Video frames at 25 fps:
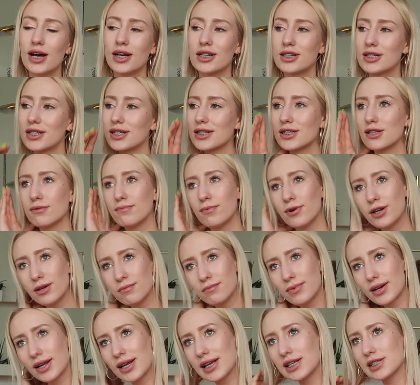czy jest to po
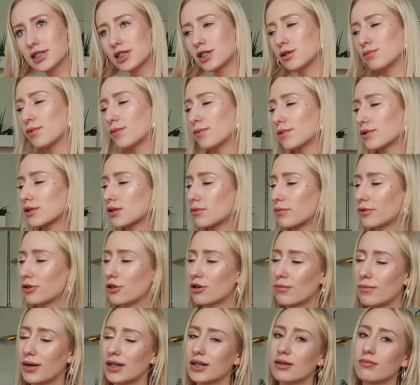imprezie, czy po prostu po
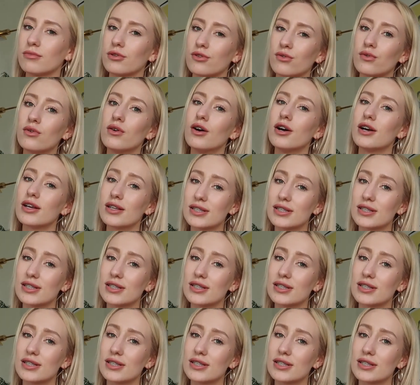normalnym dniu,